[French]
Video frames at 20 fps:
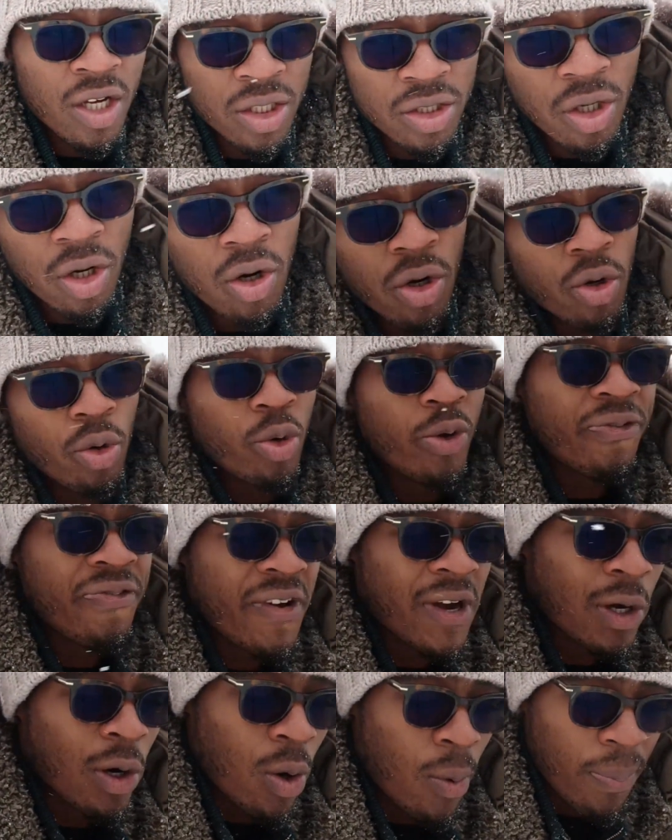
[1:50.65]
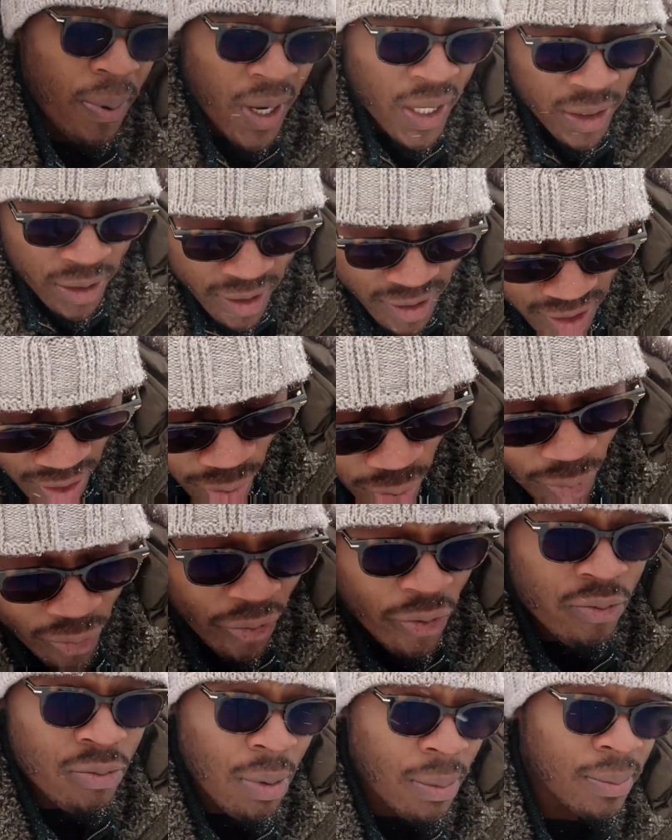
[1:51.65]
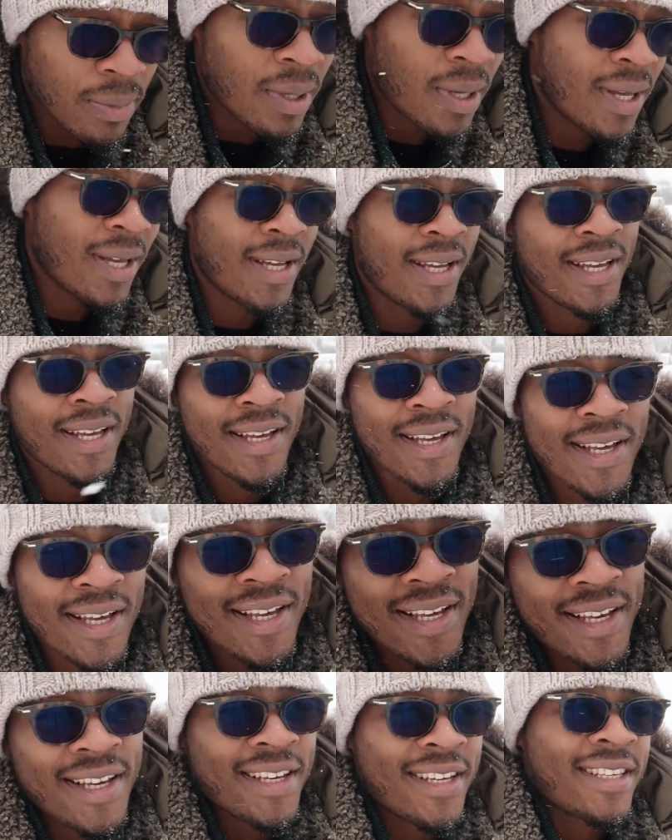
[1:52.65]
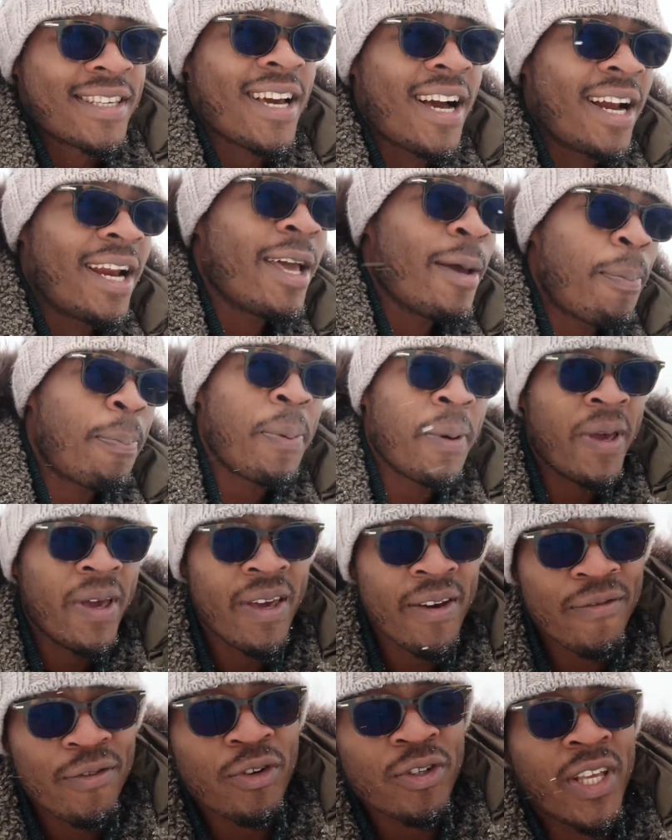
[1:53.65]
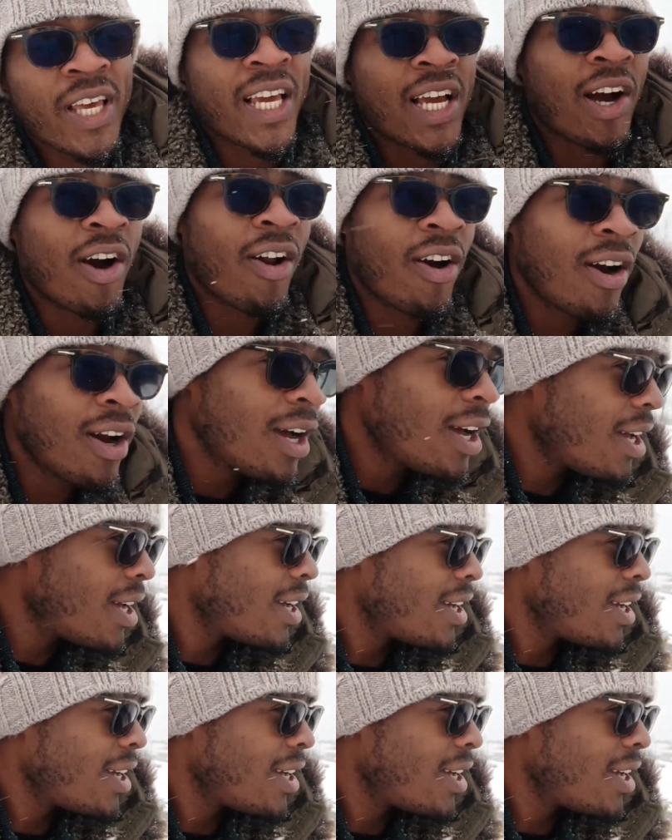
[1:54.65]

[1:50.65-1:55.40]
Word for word: Donc, lui faire comprendre que c'est vous-même qui allez payer votre école,